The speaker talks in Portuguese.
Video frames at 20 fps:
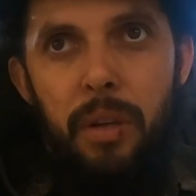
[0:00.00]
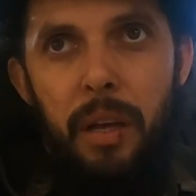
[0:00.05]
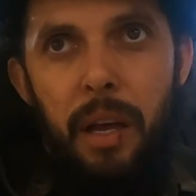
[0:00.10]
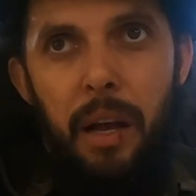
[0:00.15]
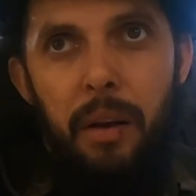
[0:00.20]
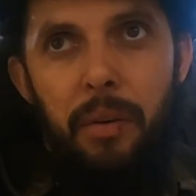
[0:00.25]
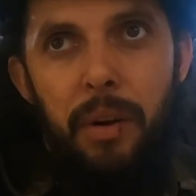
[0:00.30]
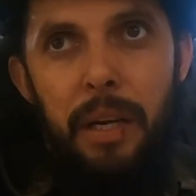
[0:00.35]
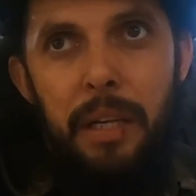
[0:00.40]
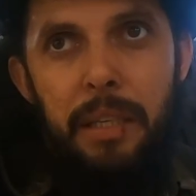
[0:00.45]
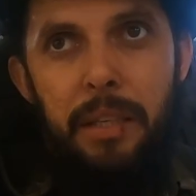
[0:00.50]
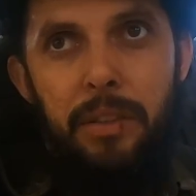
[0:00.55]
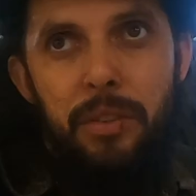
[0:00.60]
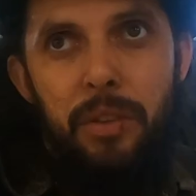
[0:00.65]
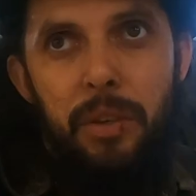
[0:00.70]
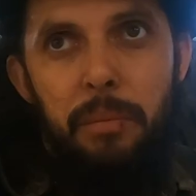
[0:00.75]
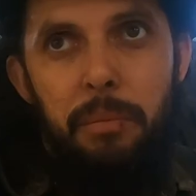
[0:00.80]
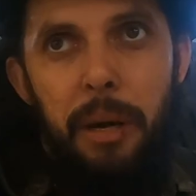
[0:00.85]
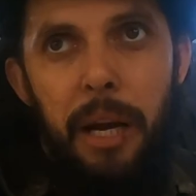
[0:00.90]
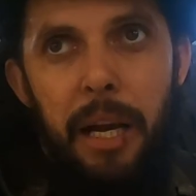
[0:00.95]
aguardando o
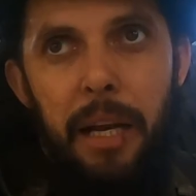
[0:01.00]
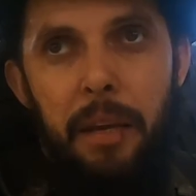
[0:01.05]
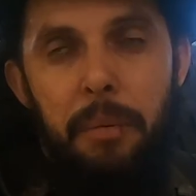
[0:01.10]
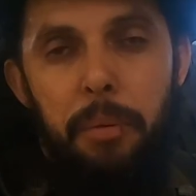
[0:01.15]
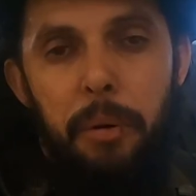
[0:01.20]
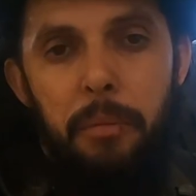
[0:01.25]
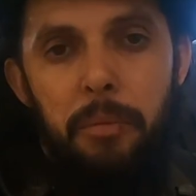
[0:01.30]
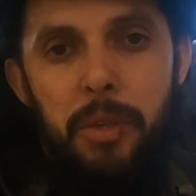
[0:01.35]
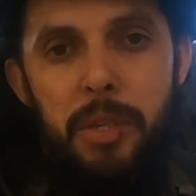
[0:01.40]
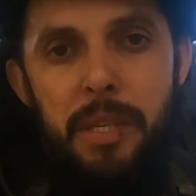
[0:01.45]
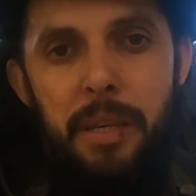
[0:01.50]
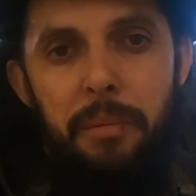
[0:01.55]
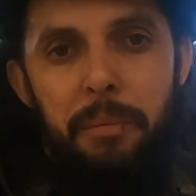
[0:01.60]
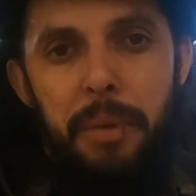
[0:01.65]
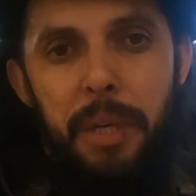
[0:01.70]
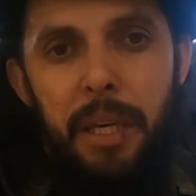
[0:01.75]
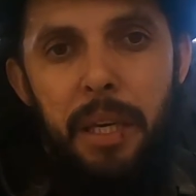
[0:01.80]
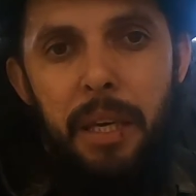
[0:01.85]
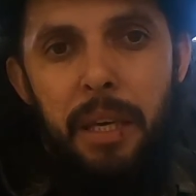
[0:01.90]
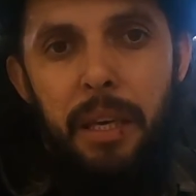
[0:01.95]
embarque para
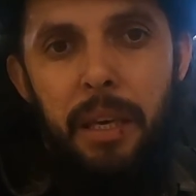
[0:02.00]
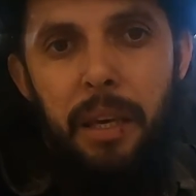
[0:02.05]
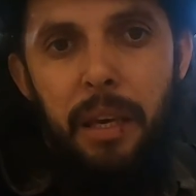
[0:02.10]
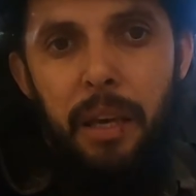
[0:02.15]
Moçambique.